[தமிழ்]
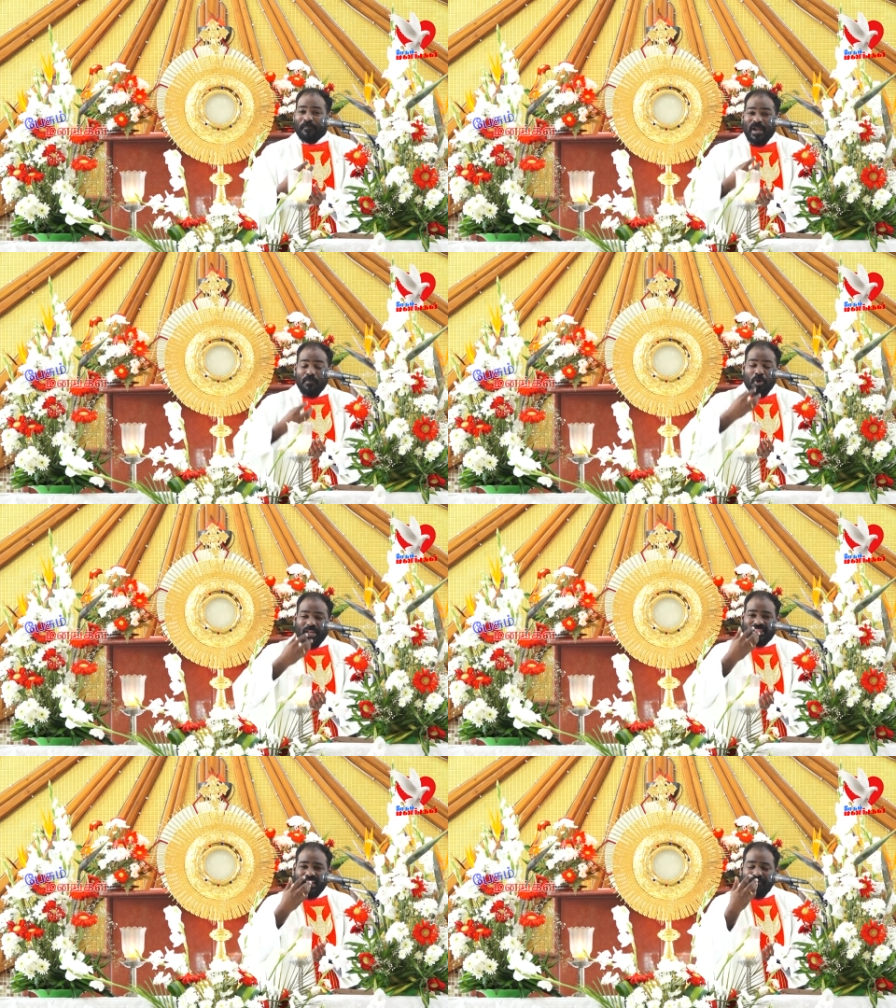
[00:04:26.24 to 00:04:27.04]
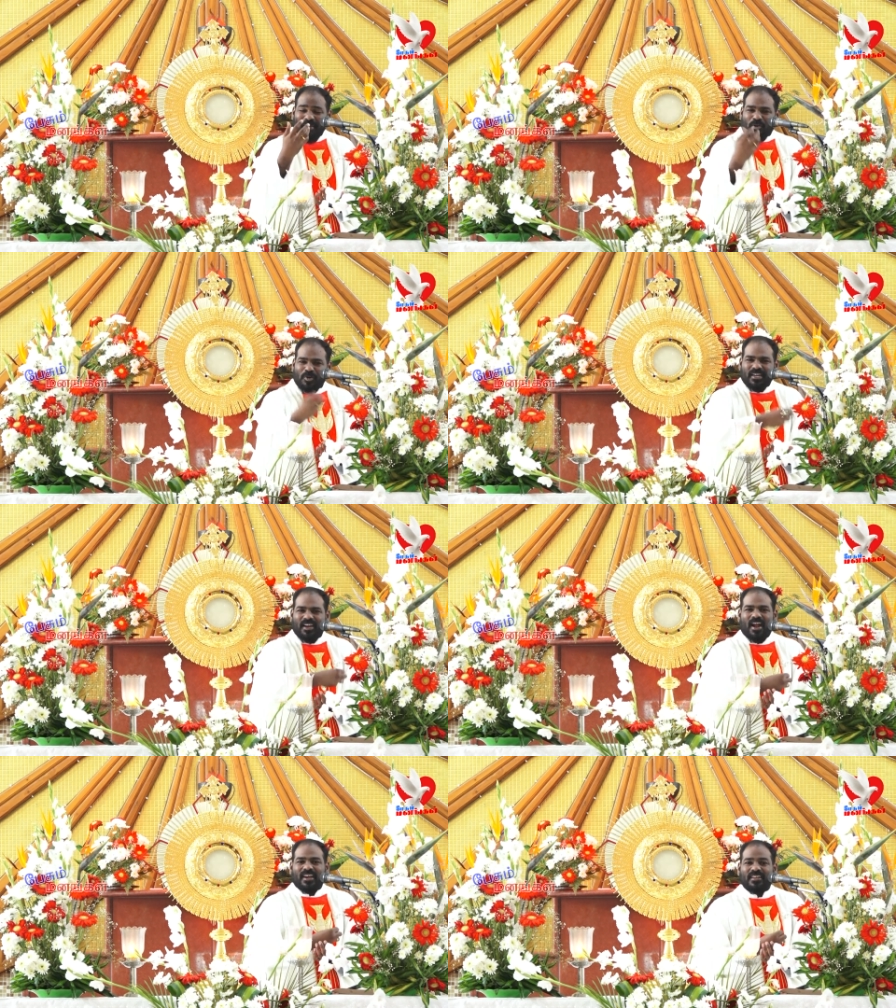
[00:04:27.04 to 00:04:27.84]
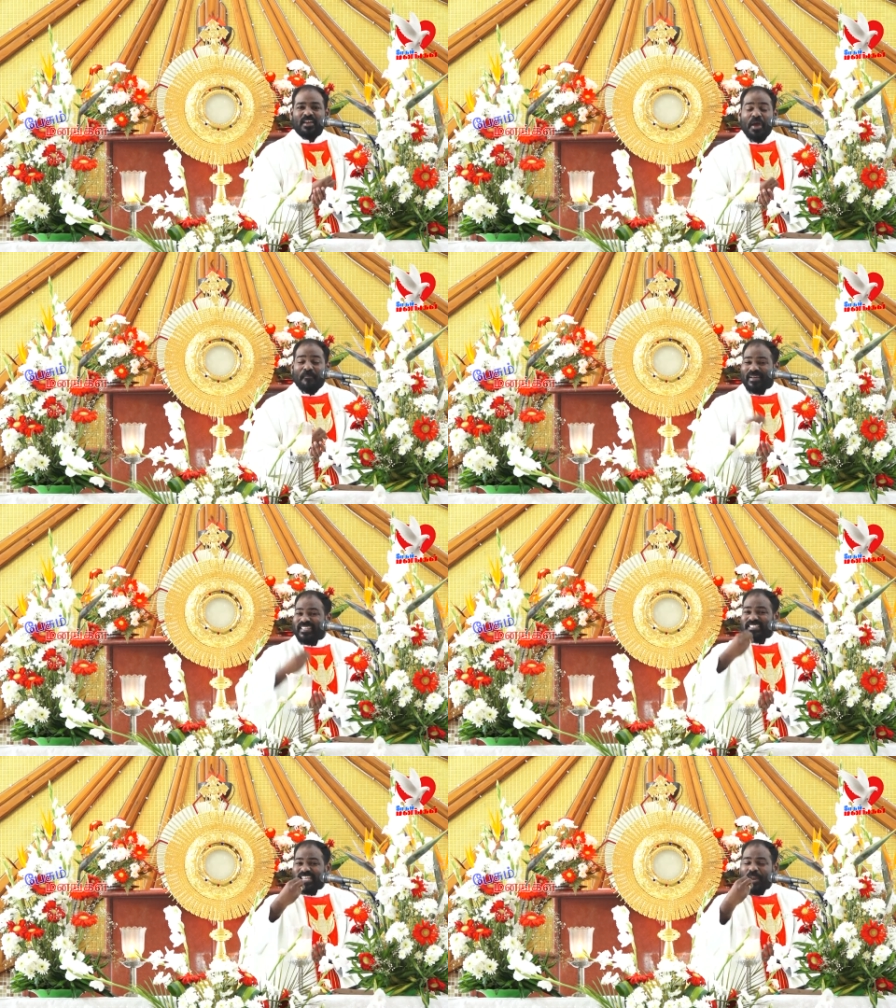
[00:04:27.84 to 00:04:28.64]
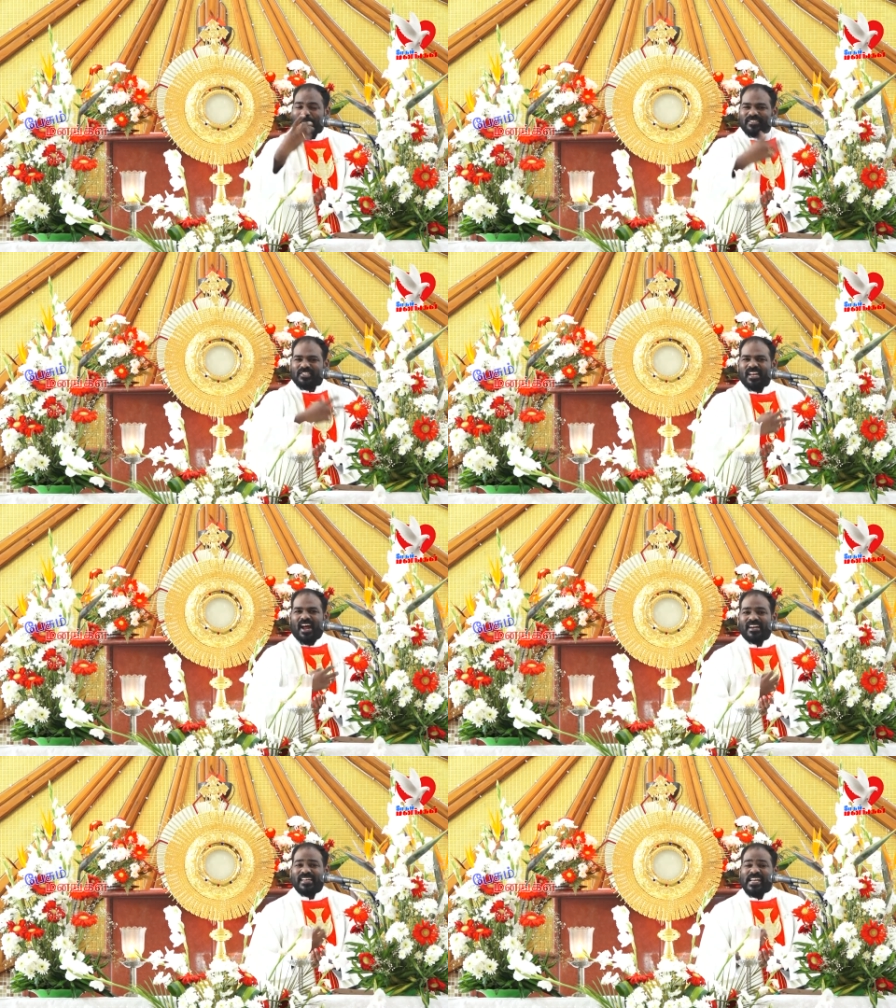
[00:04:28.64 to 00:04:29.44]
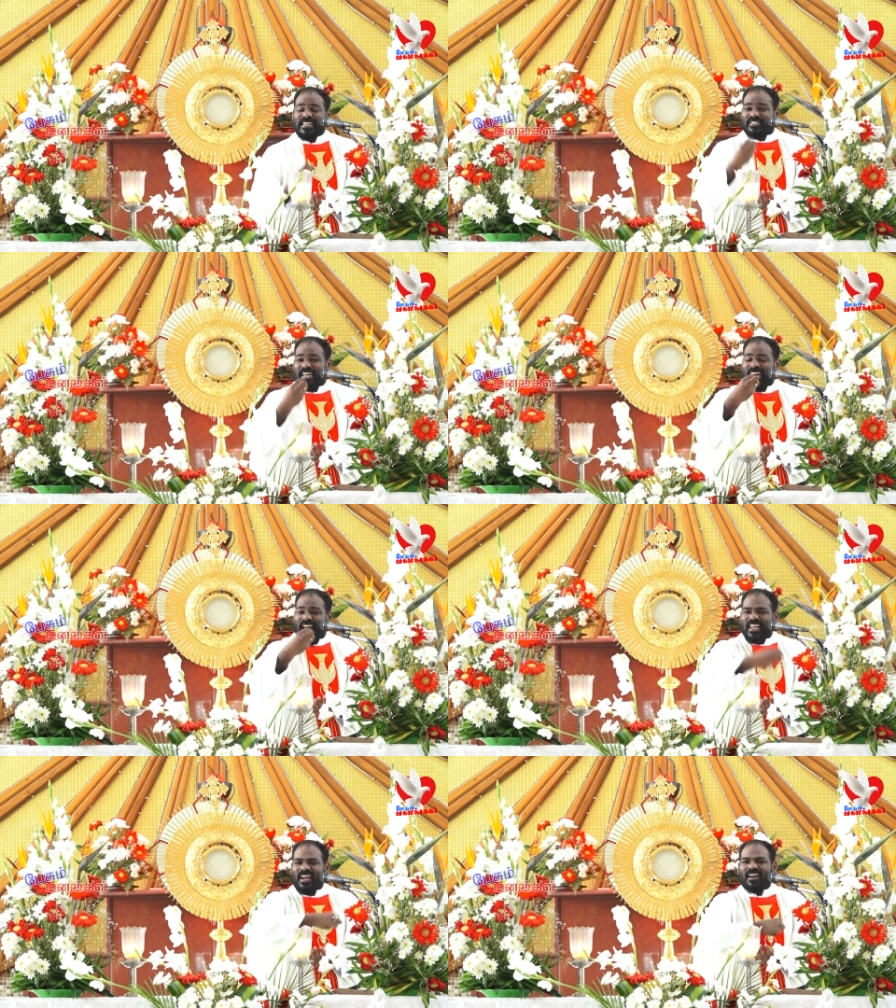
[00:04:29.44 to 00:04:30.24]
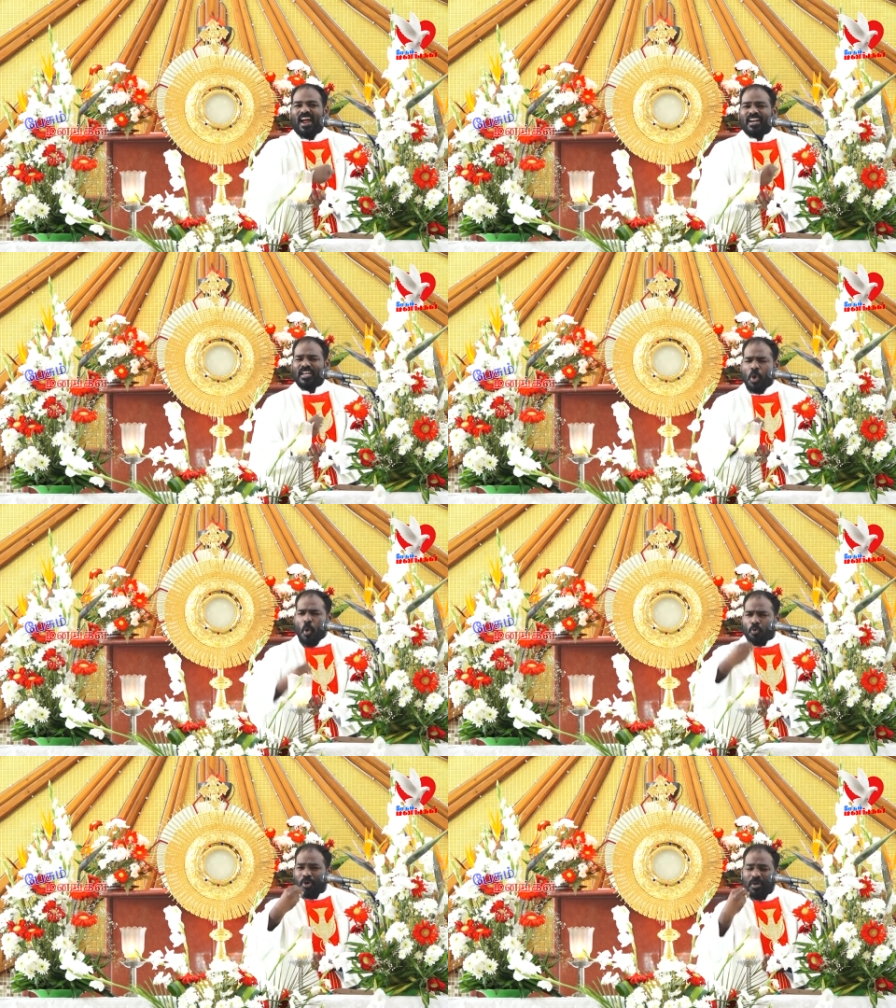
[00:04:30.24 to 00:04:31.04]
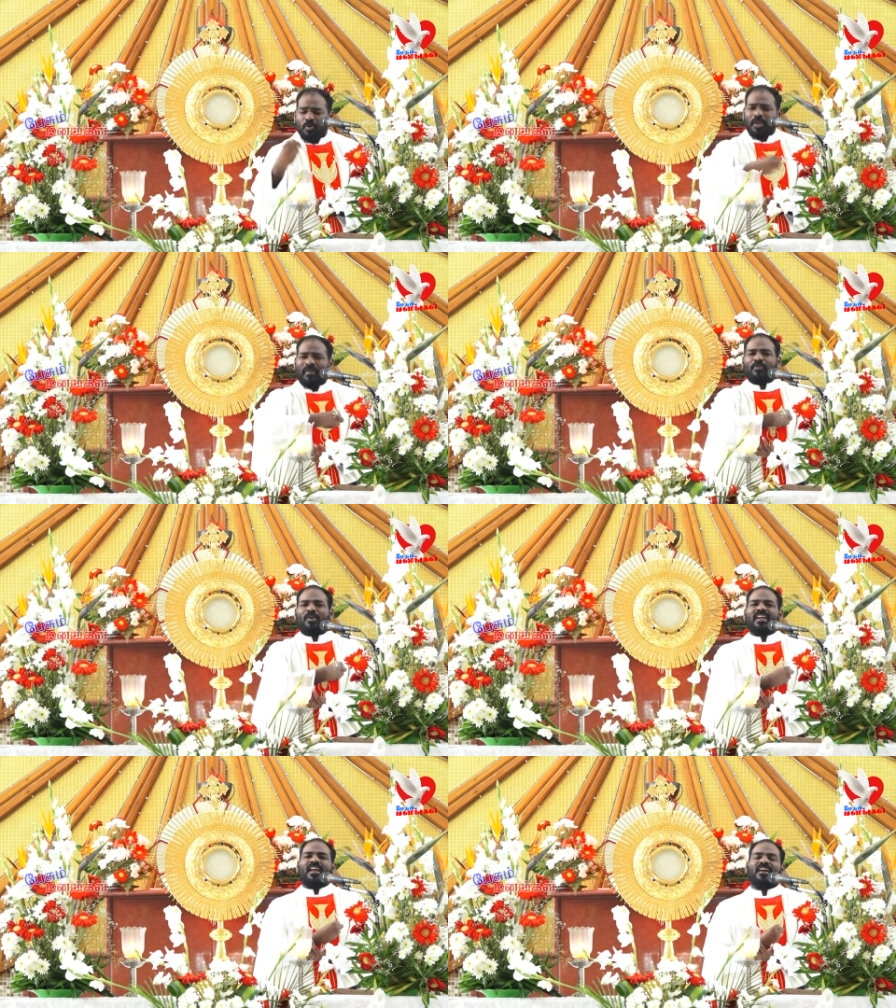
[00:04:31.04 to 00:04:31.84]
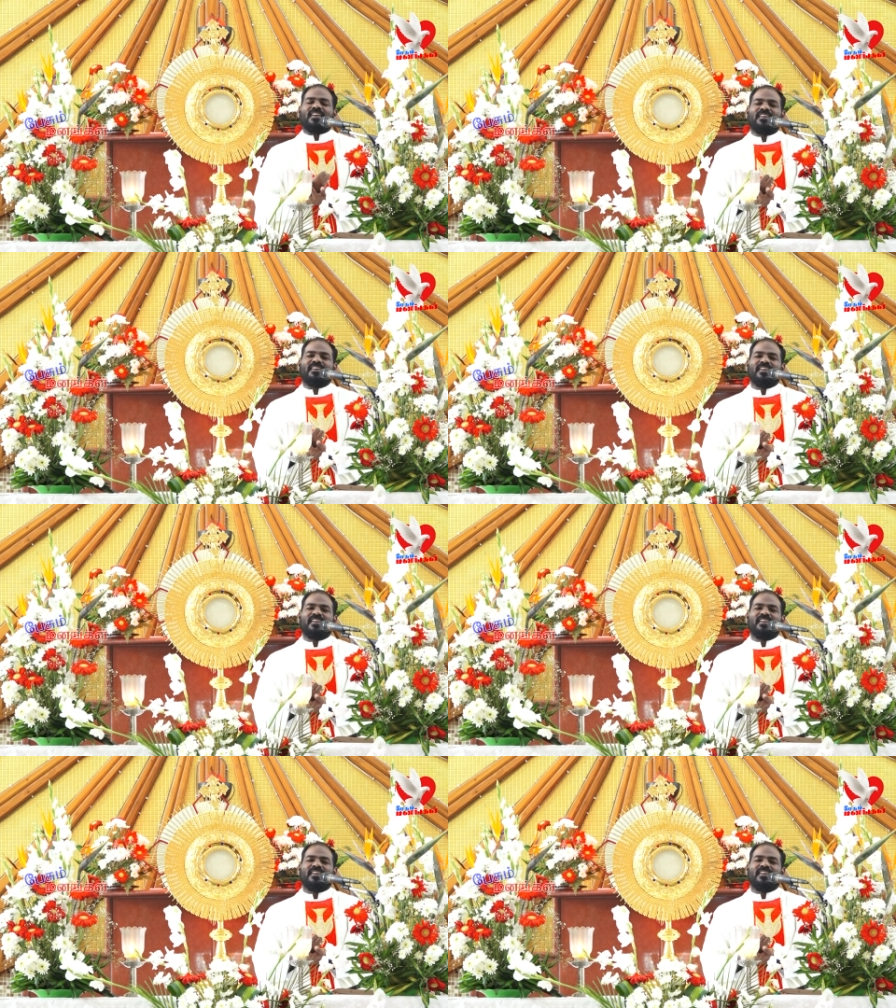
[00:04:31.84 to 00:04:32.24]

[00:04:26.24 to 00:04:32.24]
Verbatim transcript: பன்முகத்தன்மை கொண்ட நாடு மத சார்பற்ற நாடு ஜனநாயக நாடு குடியுரிமை உள்ள நாடு